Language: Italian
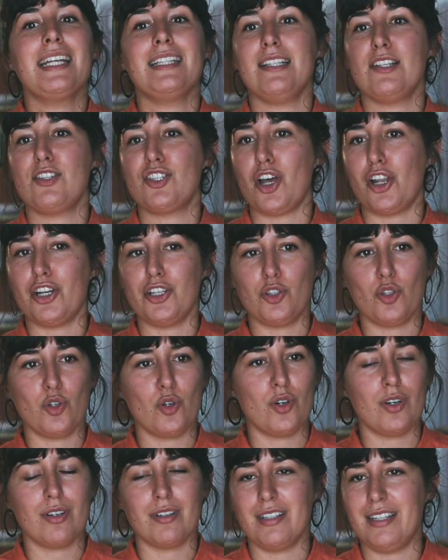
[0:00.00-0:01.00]
di
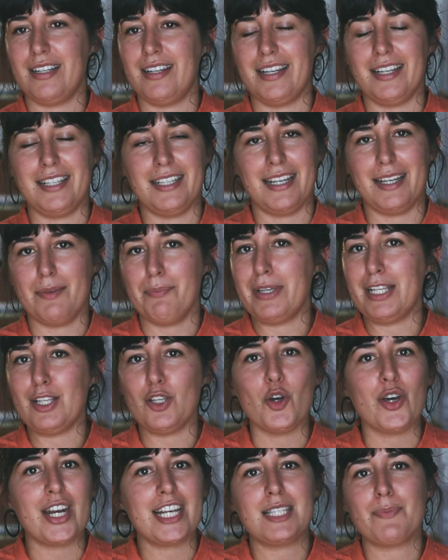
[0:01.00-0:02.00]
solito il, il
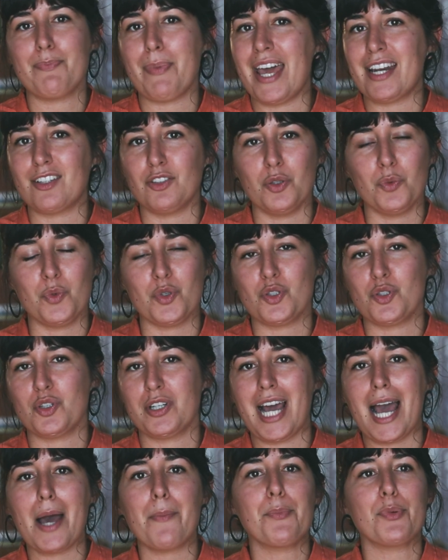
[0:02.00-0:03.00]
migliore esperto in questo
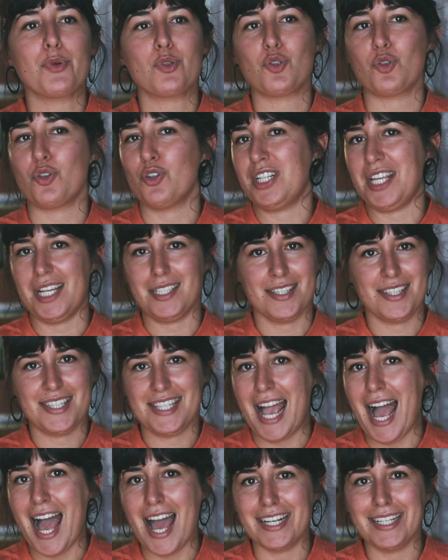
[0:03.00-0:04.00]
campo sono gli
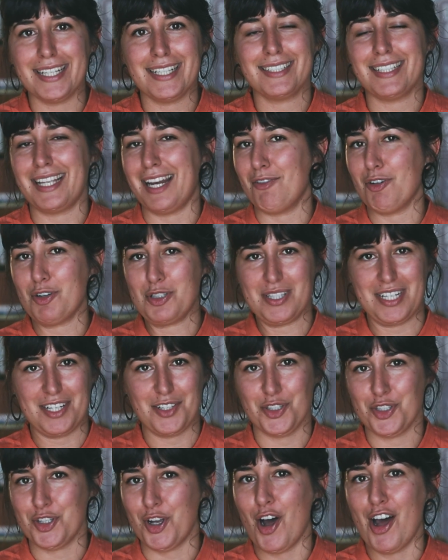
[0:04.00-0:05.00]
anziani della
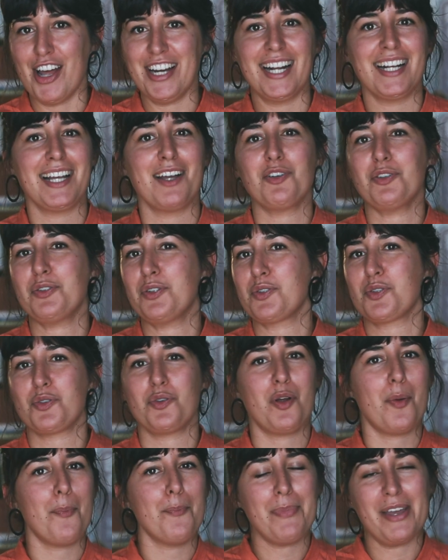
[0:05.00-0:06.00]
vostra zona che conoscono
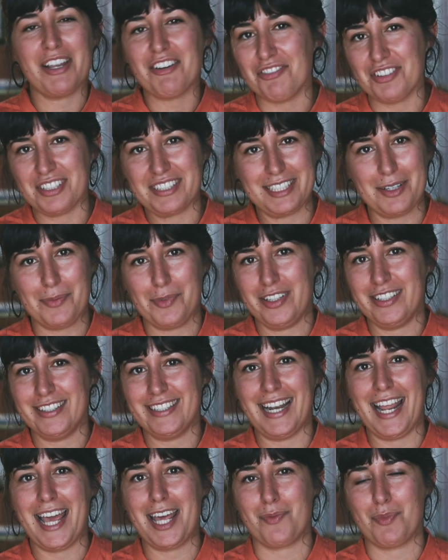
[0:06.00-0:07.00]
conoscono
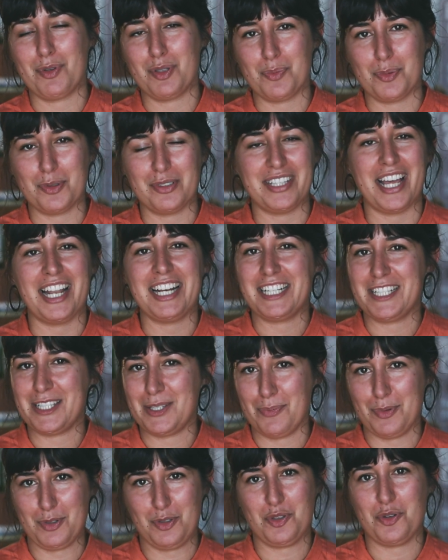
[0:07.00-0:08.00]
perfettamente le erbe spontanee che
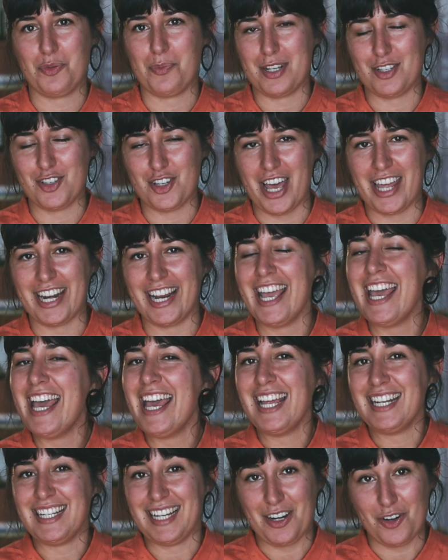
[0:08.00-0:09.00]
si possono mangiare
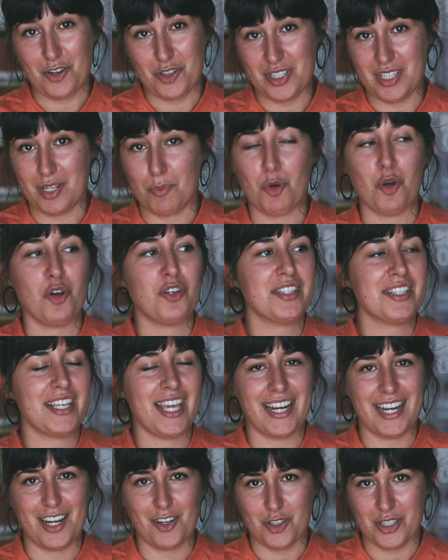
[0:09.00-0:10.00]
nei nostri boschi
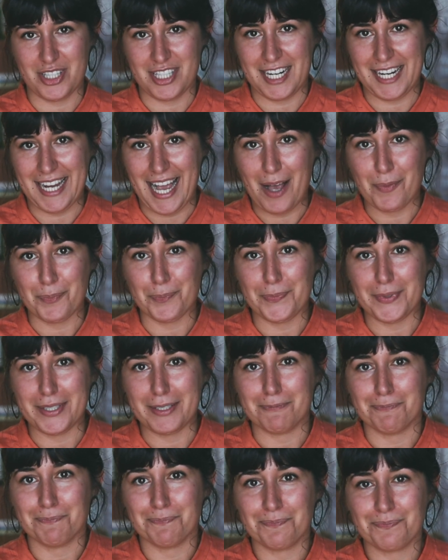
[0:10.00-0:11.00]
e nei nostri
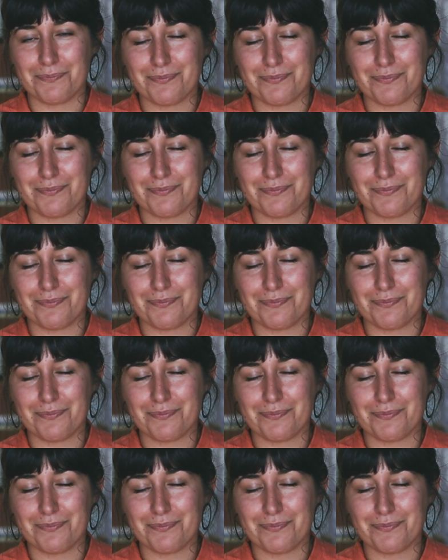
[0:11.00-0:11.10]
campi.